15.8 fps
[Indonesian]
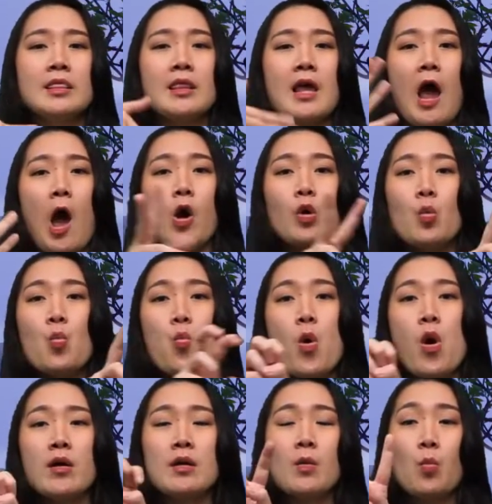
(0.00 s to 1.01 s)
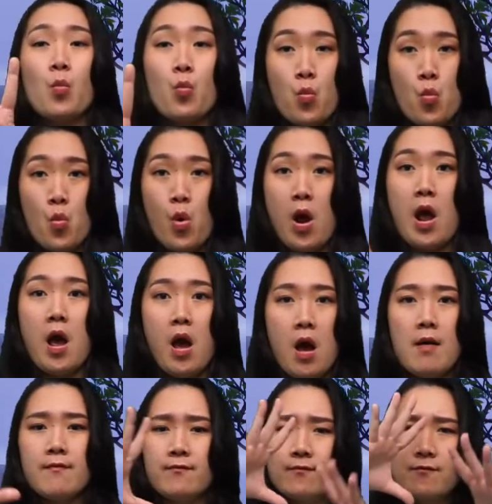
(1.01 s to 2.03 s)
Pada 2002,
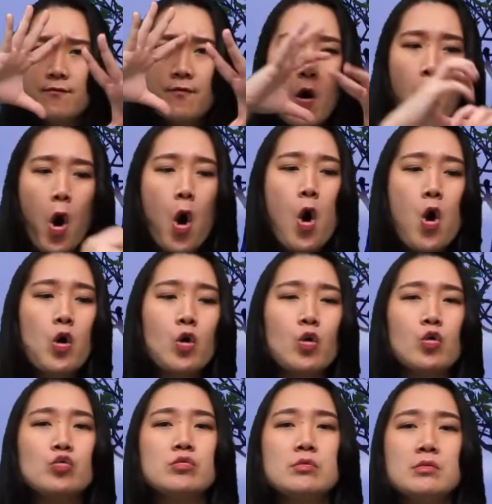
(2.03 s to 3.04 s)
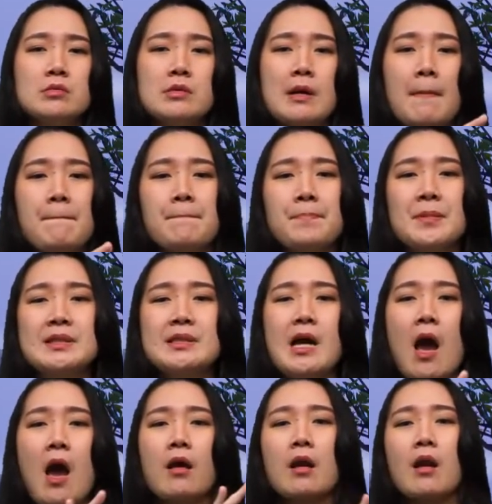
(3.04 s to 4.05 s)
dia fokus menjadi relawan
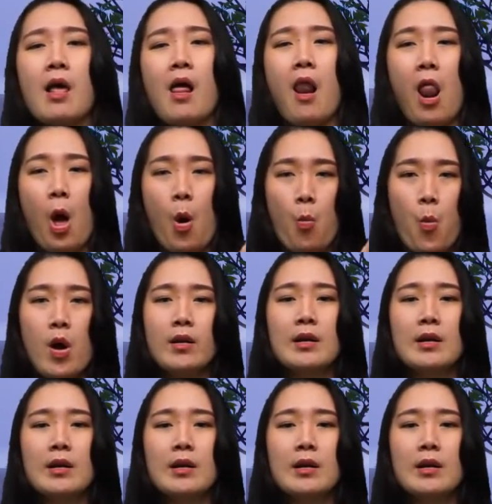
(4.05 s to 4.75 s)
kegiatan sosial.